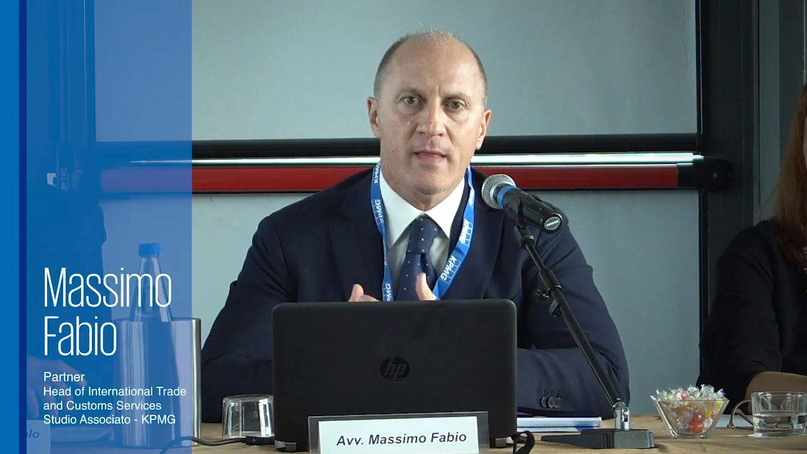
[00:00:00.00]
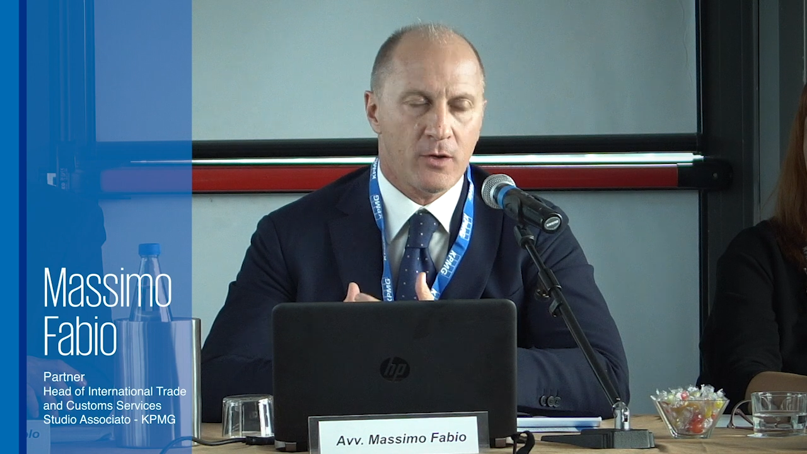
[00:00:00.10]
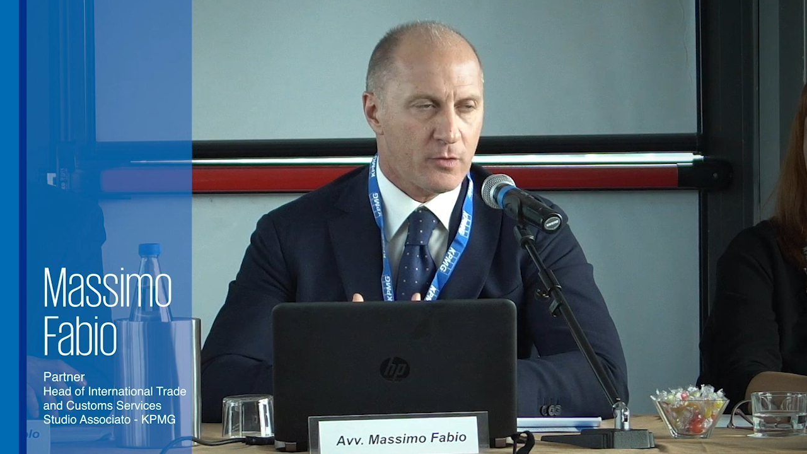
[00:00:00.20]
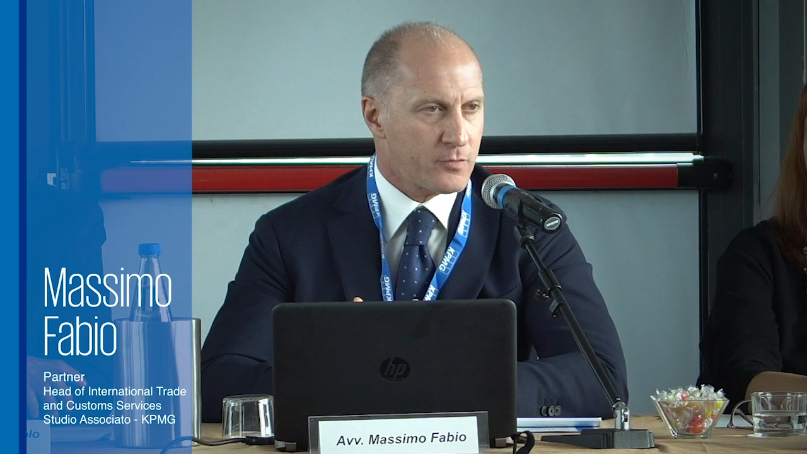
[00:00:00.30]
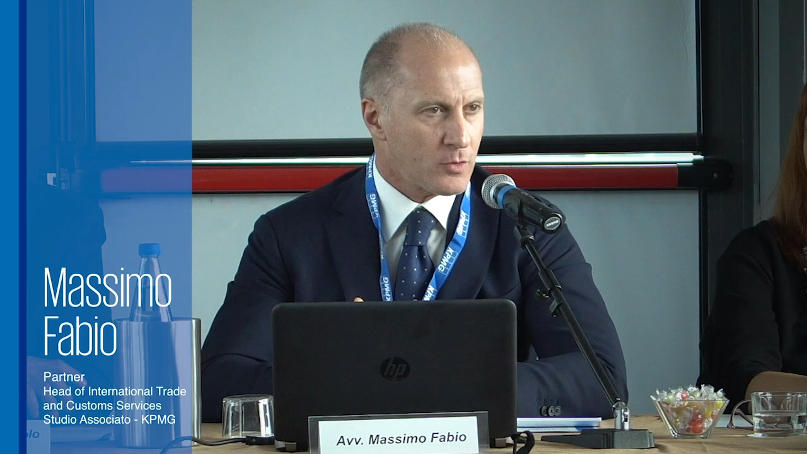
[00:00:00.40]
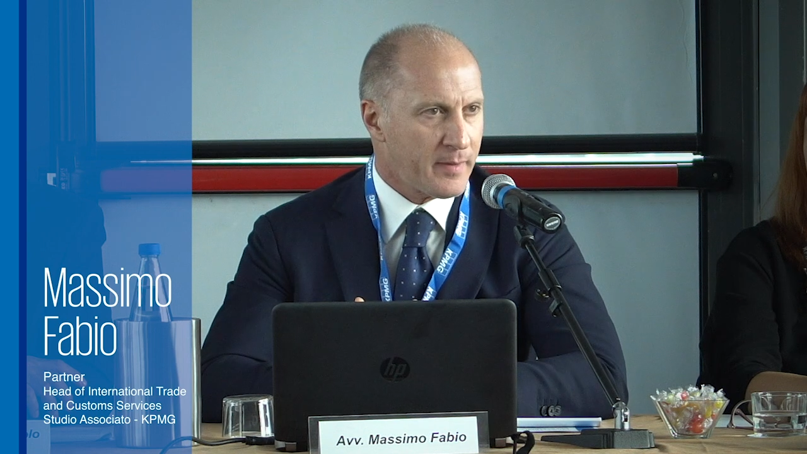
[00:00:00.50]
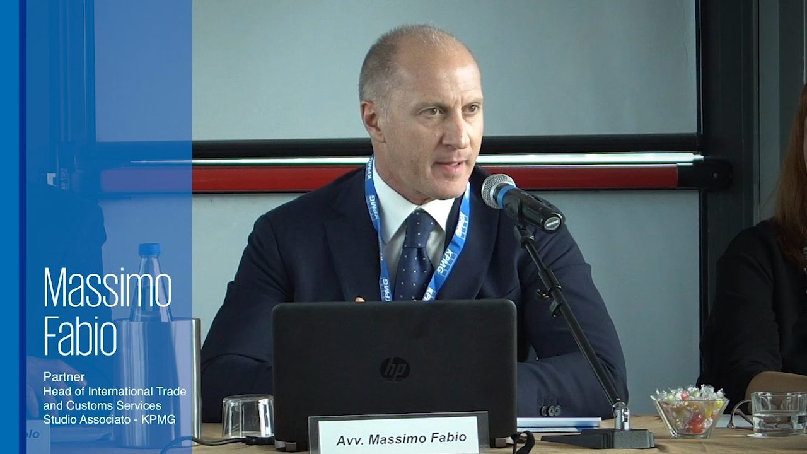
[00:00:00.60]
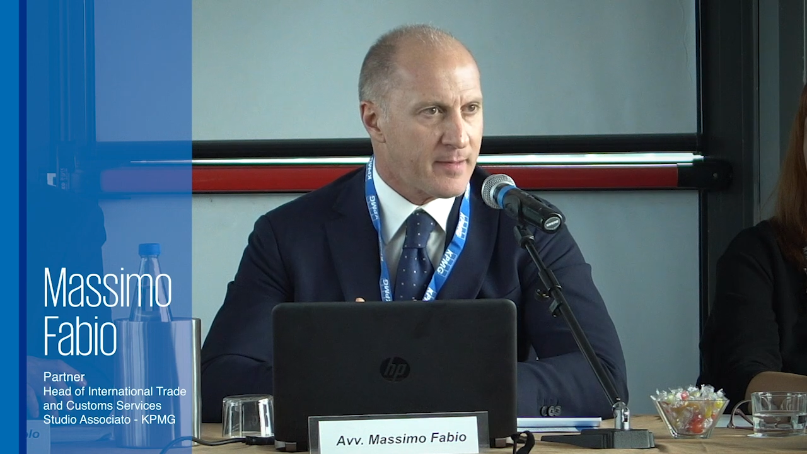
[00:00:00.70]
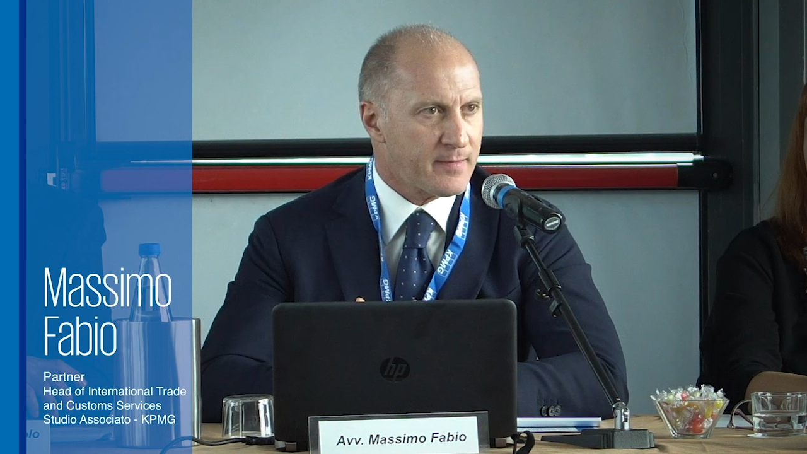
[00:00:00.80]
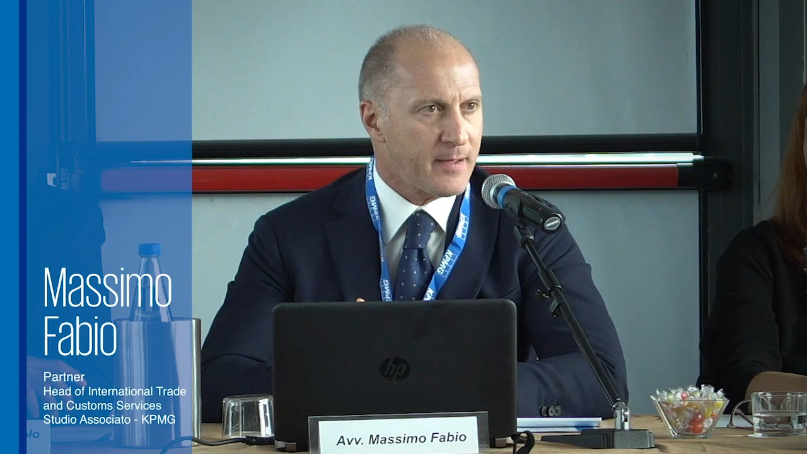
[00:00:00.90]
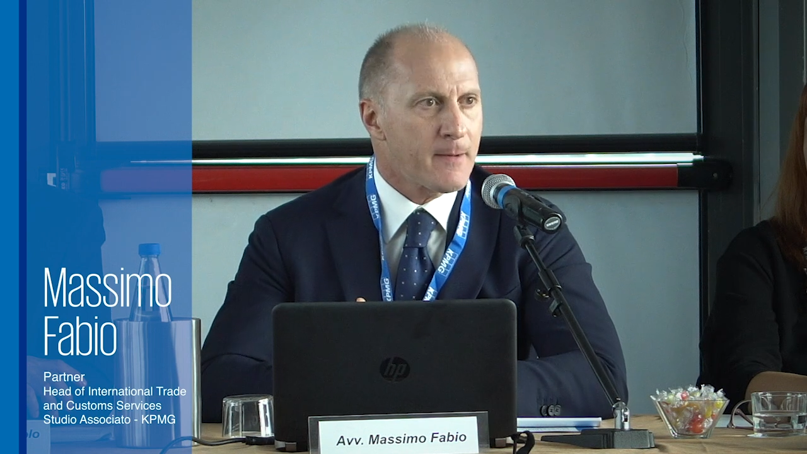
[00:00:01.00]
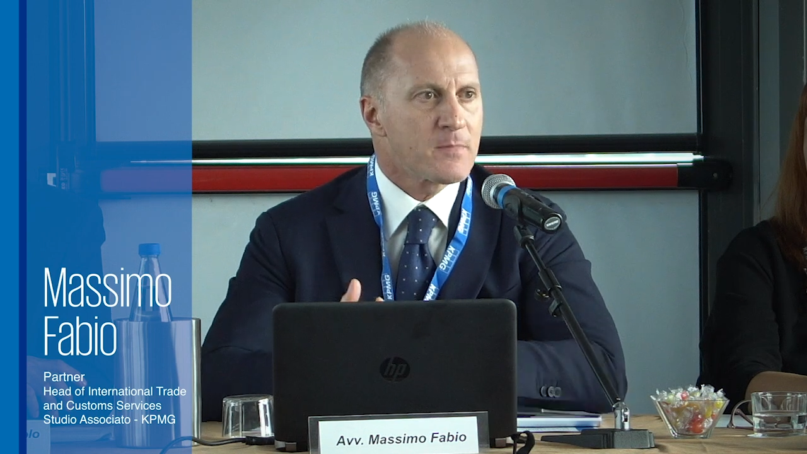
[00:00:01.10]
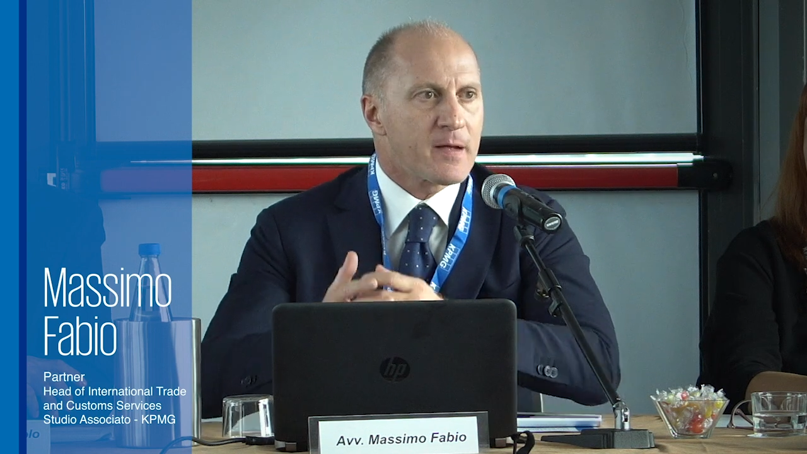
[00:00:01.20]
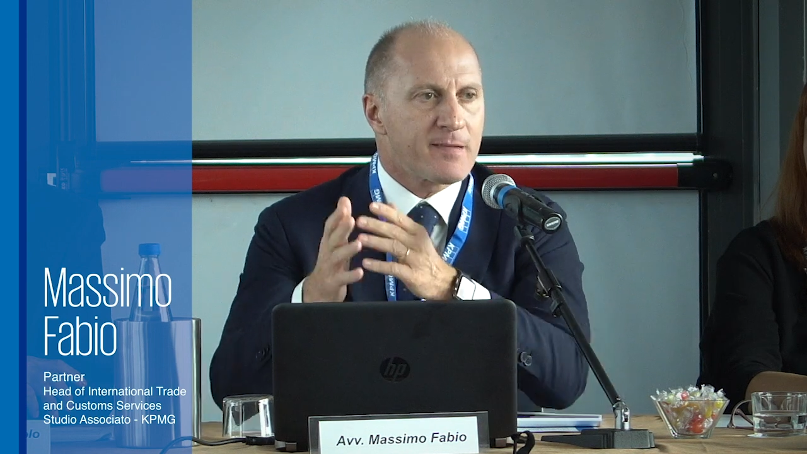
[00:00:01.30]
qui nel nostro paese,